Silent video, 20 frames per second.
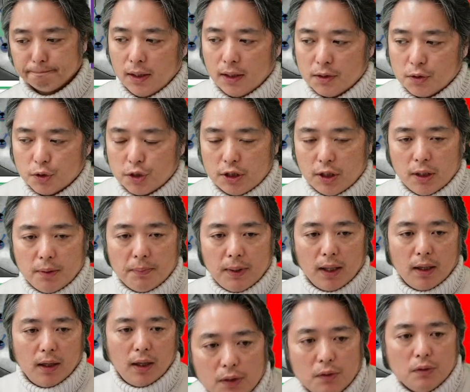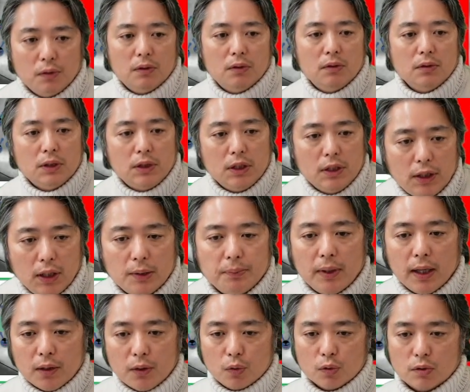えー、そして、まあですね、いろいろ CT
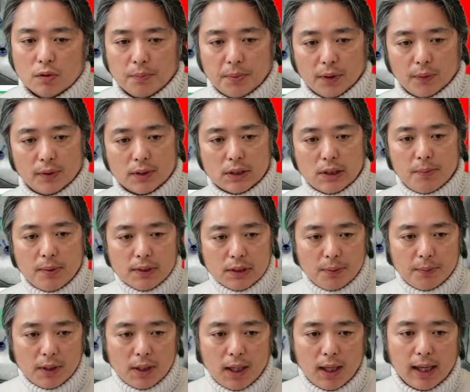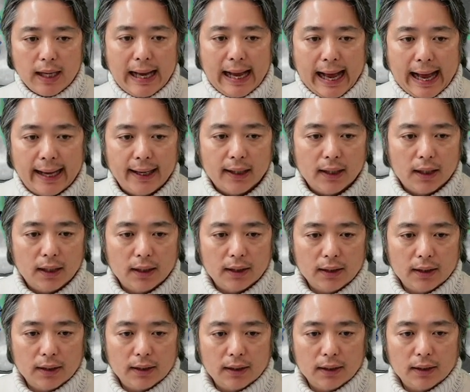やマイクロスコープとの様々な、
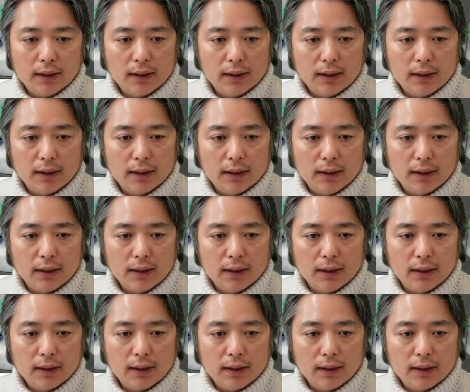あ